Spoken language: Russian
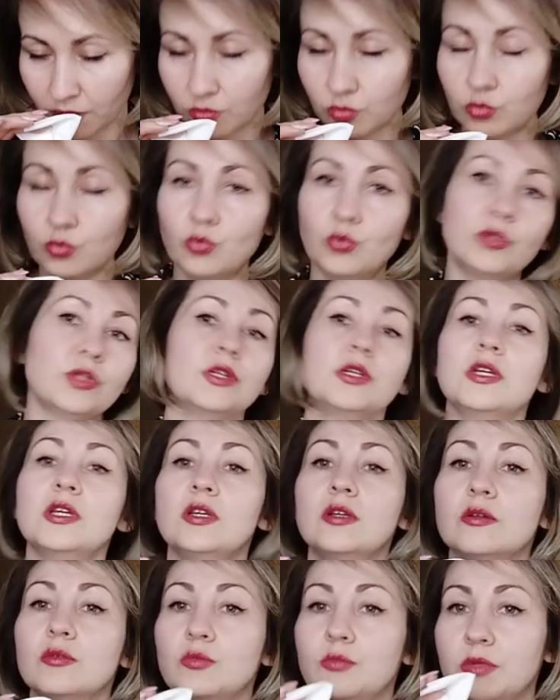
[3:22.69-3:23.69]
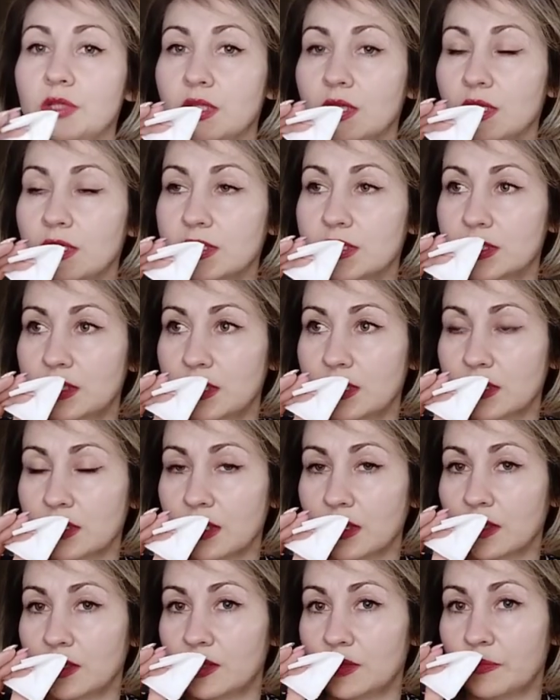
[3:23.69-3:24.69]
Ну и у меня здесь
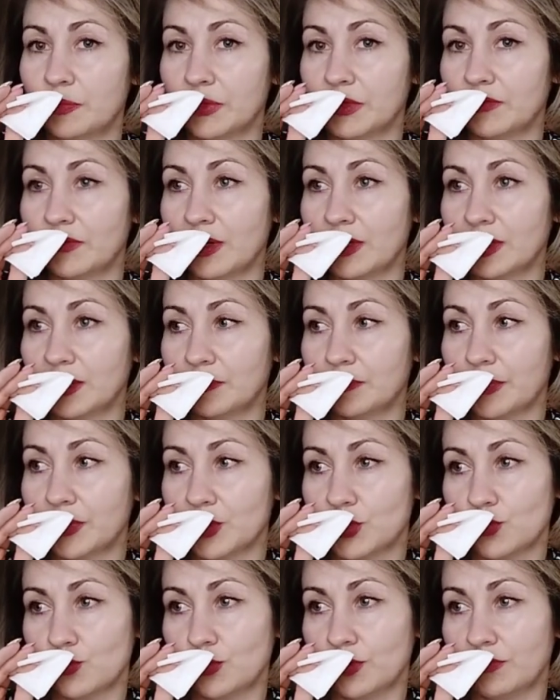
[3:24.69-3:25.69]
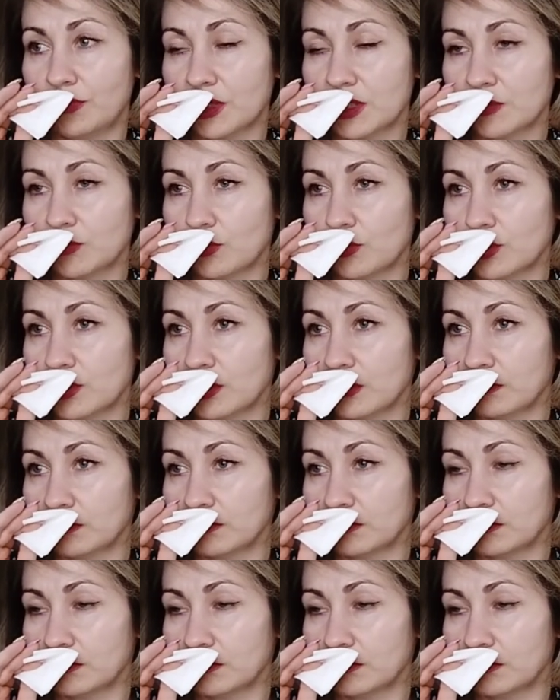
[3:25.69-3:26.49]
какие-то подвальные пачули, возможно.